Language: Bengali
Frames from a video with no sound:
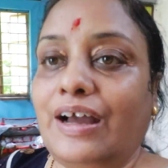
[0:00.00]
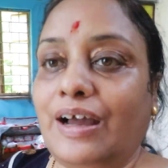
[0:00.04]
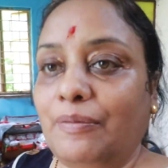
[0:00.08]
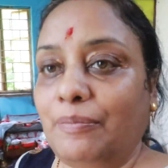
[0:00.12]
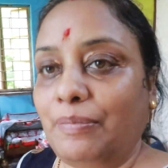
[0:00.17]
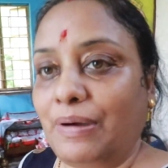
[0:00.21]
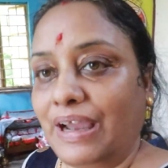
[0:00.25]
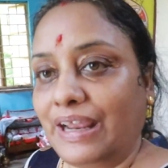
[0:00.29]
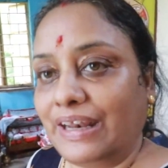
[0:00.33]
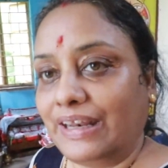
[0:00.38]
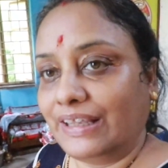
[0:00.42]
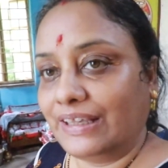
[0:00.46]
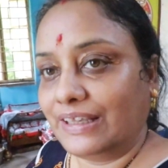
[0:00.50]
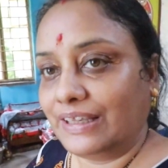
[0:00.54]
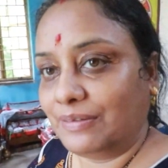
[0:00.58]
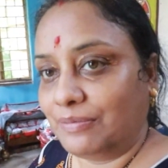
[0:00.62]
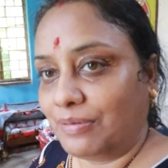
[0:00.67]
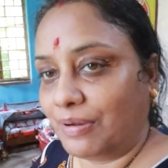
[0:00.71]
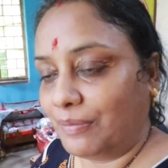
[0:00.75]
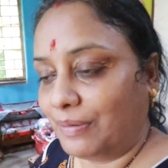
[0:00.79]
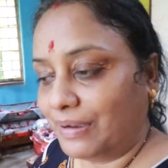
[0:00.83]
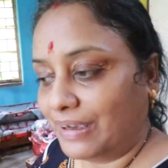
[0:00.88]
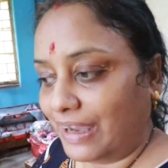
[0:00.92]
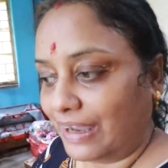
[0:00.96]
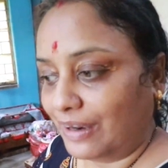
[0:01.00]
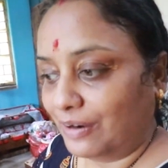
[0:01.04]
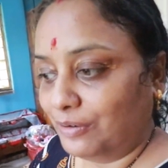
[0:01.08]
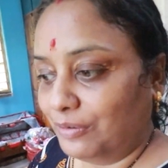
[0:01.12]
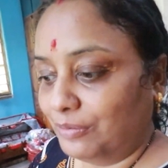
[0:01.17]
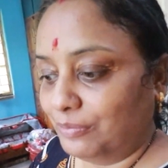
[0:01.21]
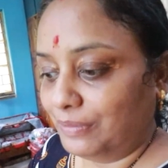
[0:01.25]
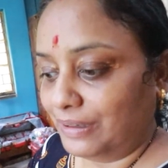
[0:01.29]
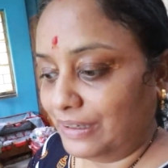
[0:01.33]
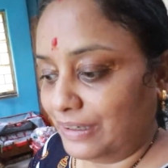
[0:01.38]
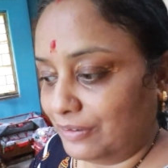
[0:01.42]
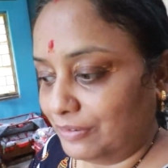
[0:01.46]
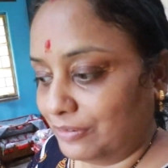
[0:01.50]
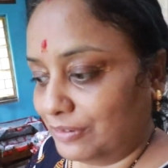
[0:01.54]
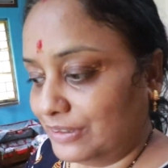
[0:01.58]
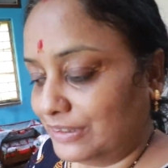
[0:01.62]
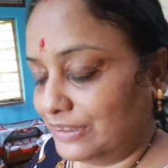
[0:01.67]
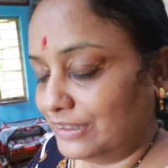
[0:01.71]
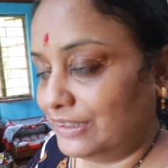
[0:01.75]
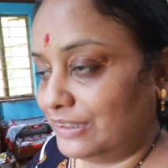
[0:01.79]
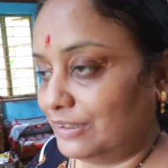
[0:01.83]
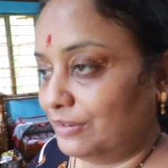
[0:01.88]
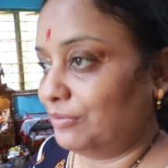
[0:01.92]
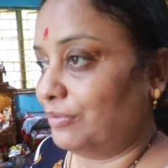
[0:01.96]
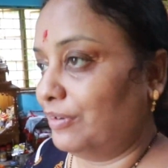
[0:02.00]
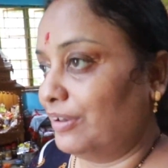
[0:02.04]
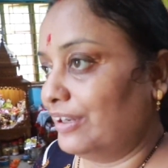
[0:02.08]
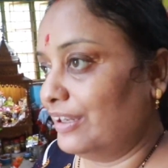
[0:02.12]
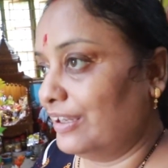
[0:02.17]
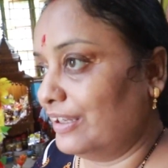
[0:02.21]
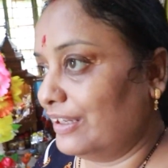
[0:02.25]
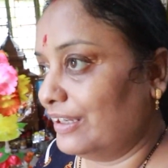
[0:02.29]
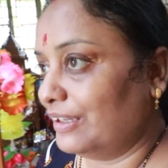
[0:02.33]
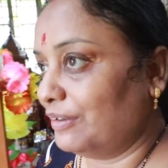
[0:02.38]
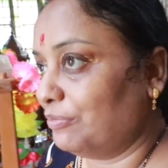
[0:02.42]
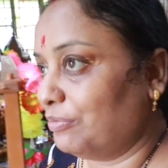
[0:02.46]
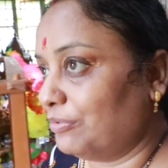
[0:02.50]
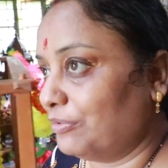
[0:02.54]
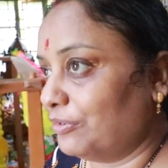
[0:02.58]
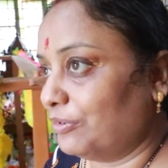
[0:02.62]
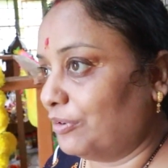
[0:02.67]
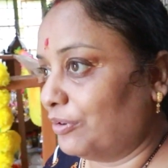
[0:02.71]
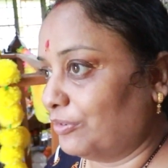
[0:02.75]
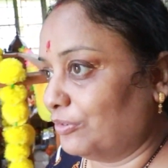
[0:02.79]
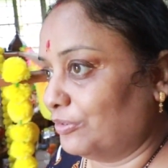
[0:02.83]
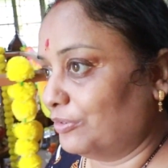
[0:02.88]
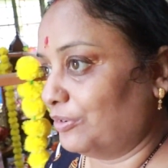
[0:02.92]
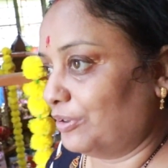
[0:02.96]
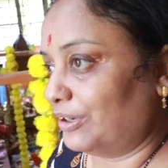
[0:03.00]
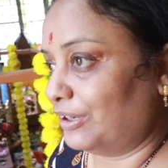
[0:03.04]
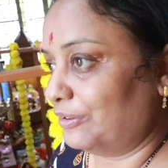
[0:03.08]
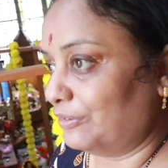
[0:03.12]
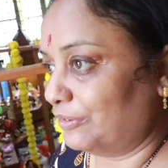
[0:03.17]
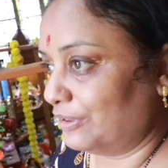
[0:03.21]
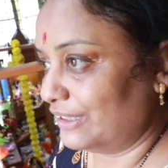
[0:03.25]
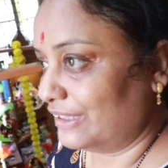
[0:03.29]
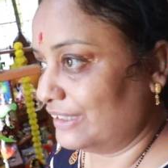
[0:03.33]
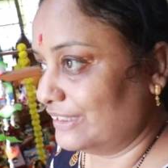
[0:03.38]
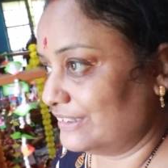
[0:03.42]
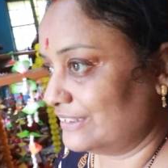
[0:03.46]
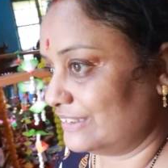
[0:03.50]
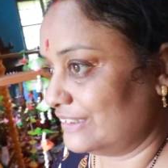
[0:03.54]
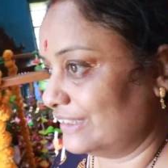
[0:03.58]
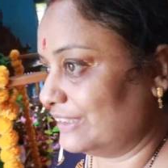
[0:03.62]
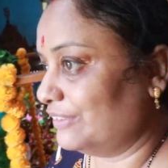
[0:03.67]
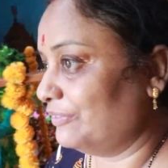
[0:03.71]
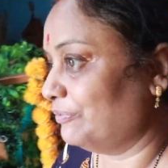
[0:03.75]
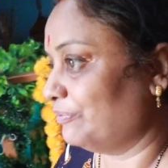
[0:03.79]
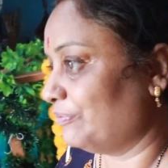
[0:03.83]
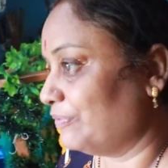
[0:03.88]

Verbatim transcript: আর বাইরে কিভাবে কালো মেঘ হয়েছে যে বলার নেই পুরো অন্ধকার হয়ে এসছে